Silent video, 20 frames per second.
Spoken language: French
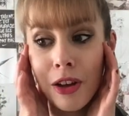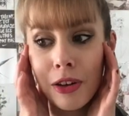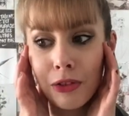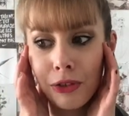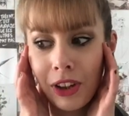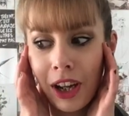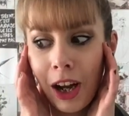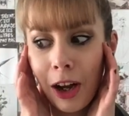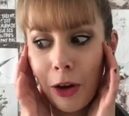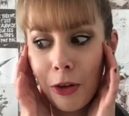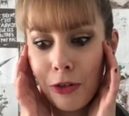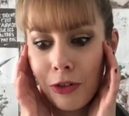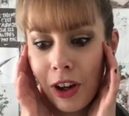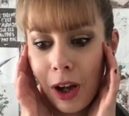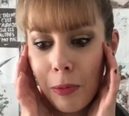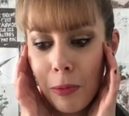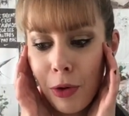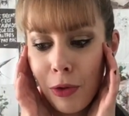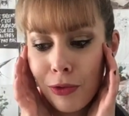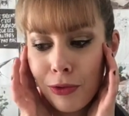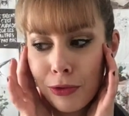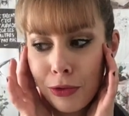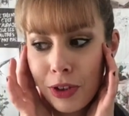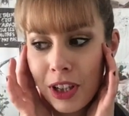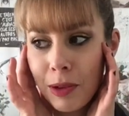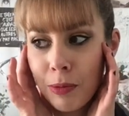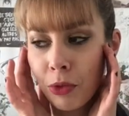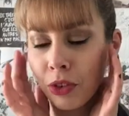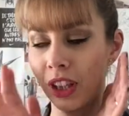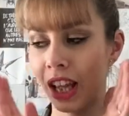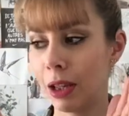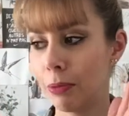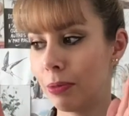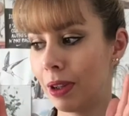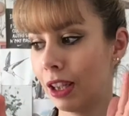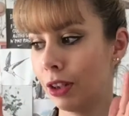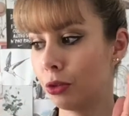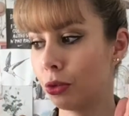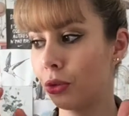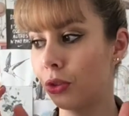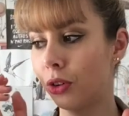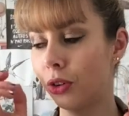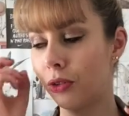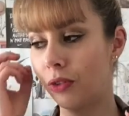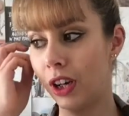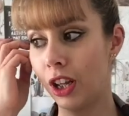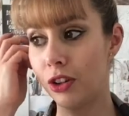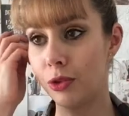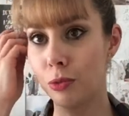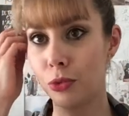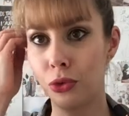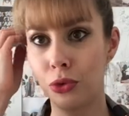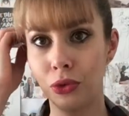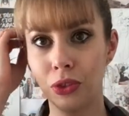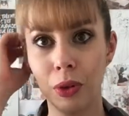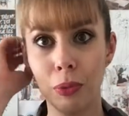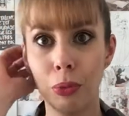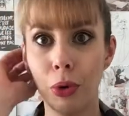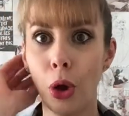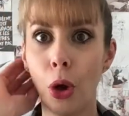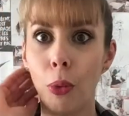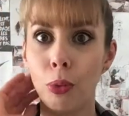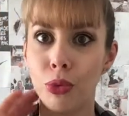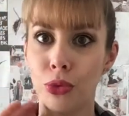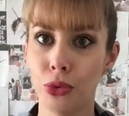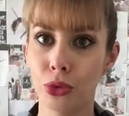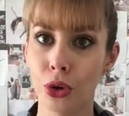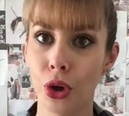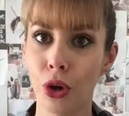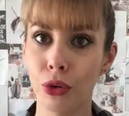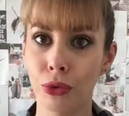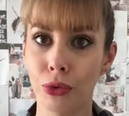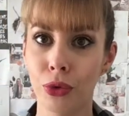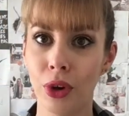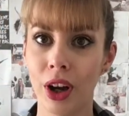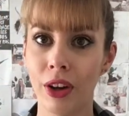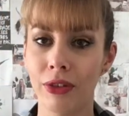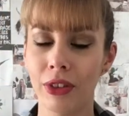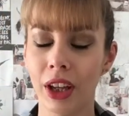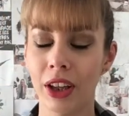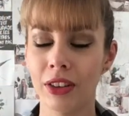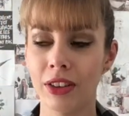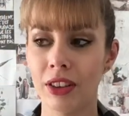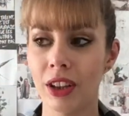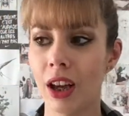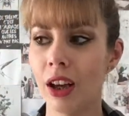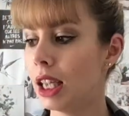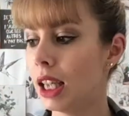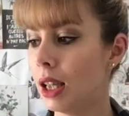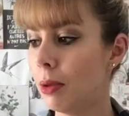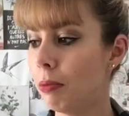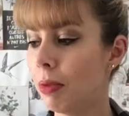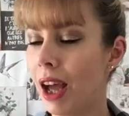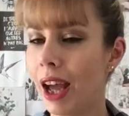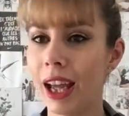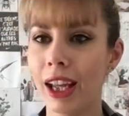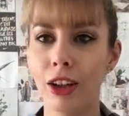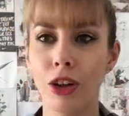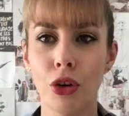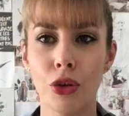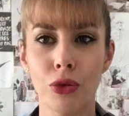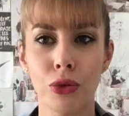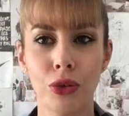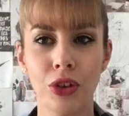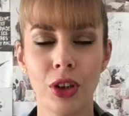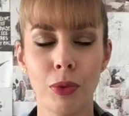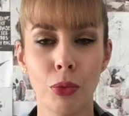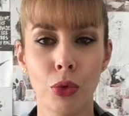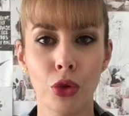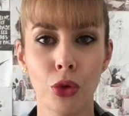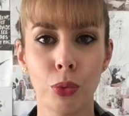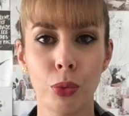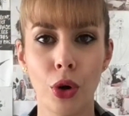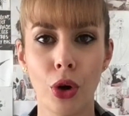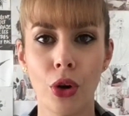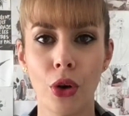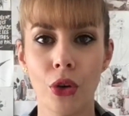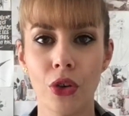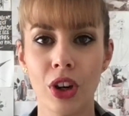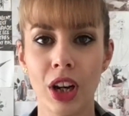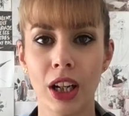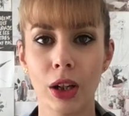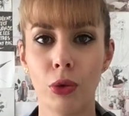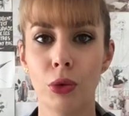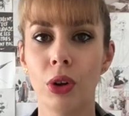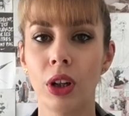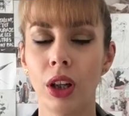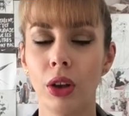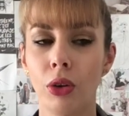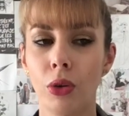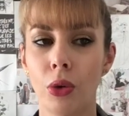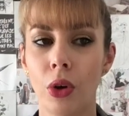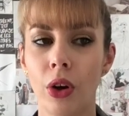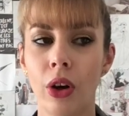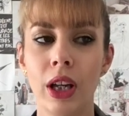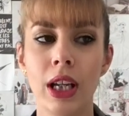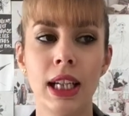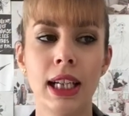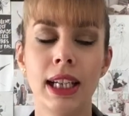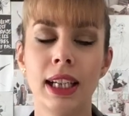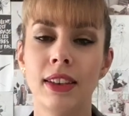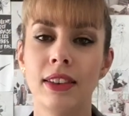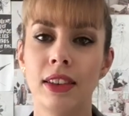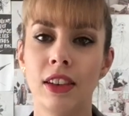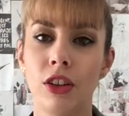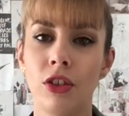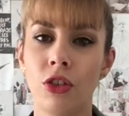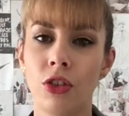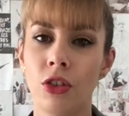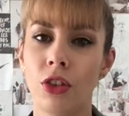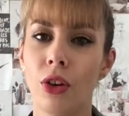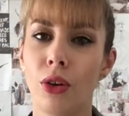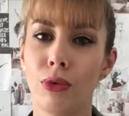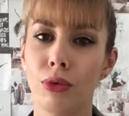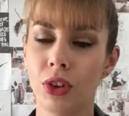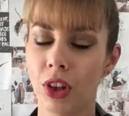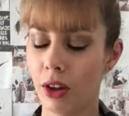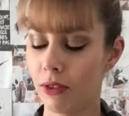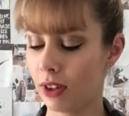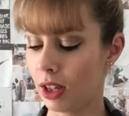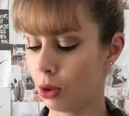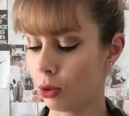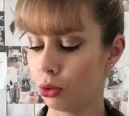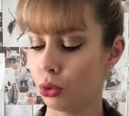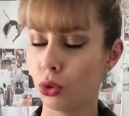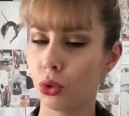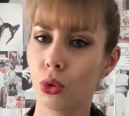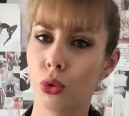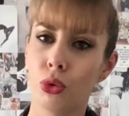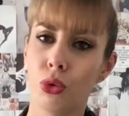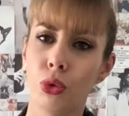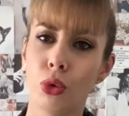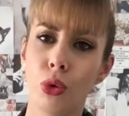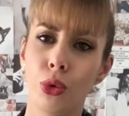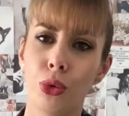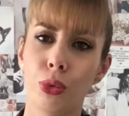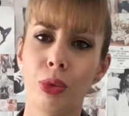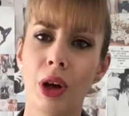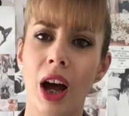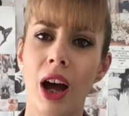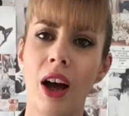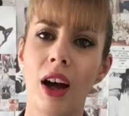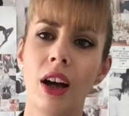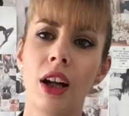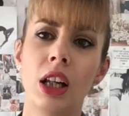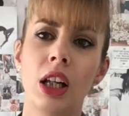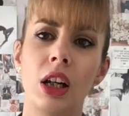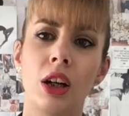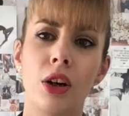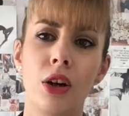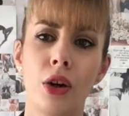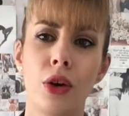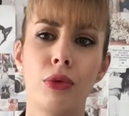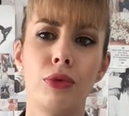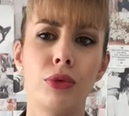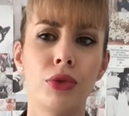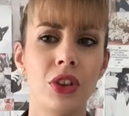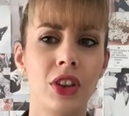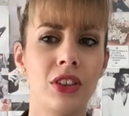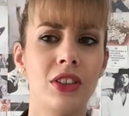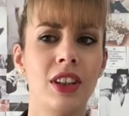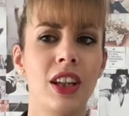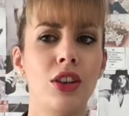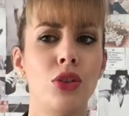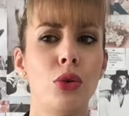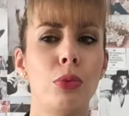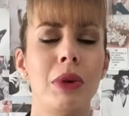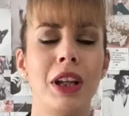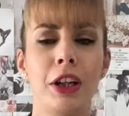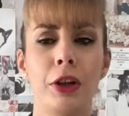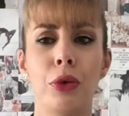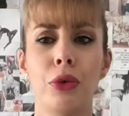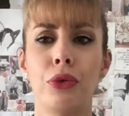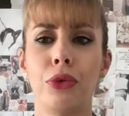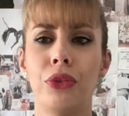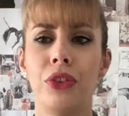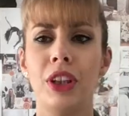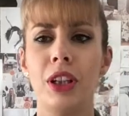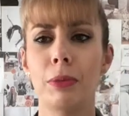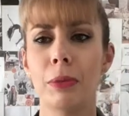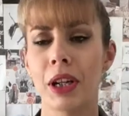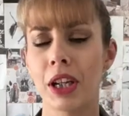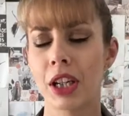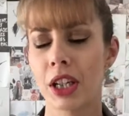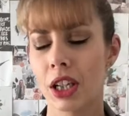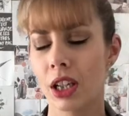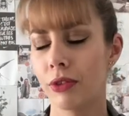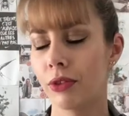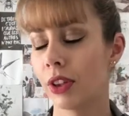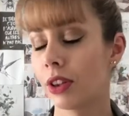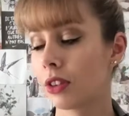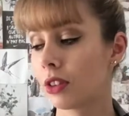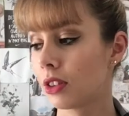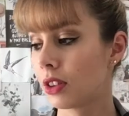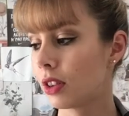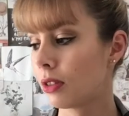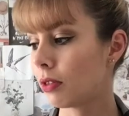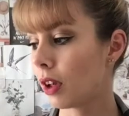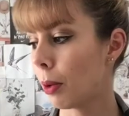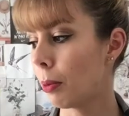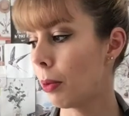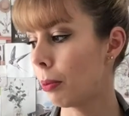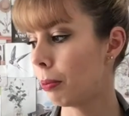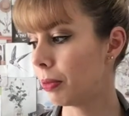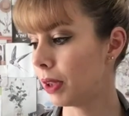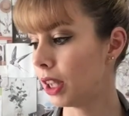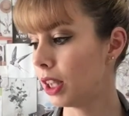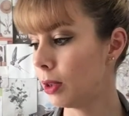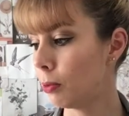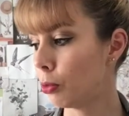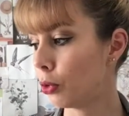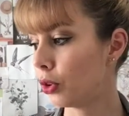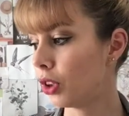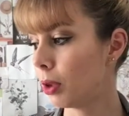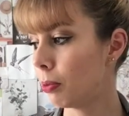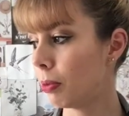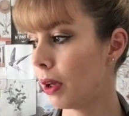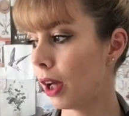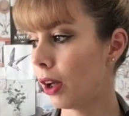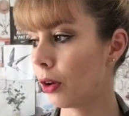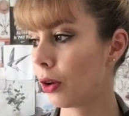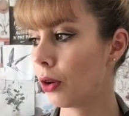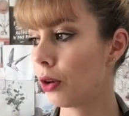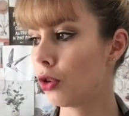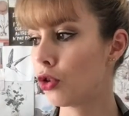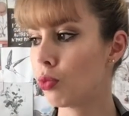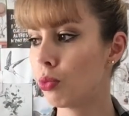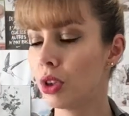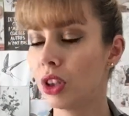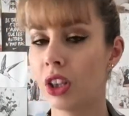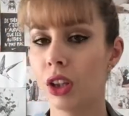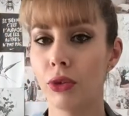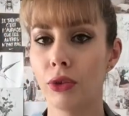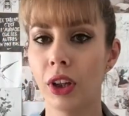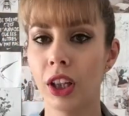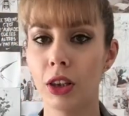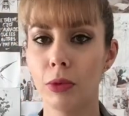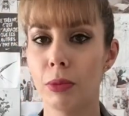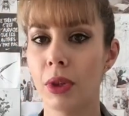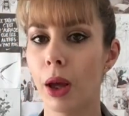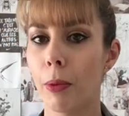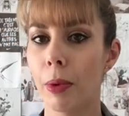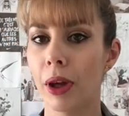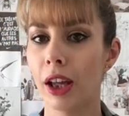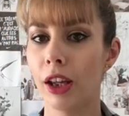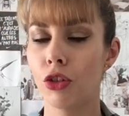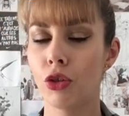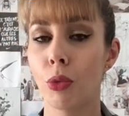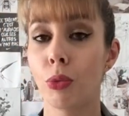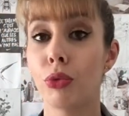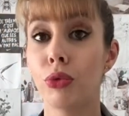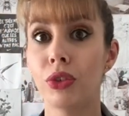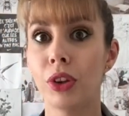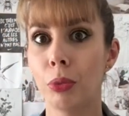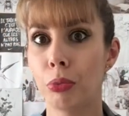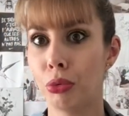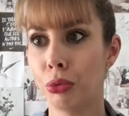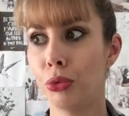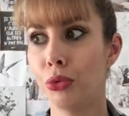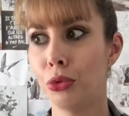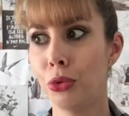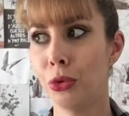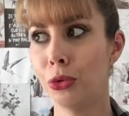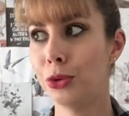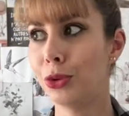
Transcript: faire vraiment voler mon iPad donc voilà je me suis fait peur plusieurs fois à faire ça et pareil quand je faisais mon sport, quand j'allais courir dehors c'est chiant, vous avez le truc sur le bras, euh, vous essayez de mettre le fil, machin. Enfin, c'est vraiment pénible. Au départ, euh, je m'étais faite, mais après, j'en pouvais plus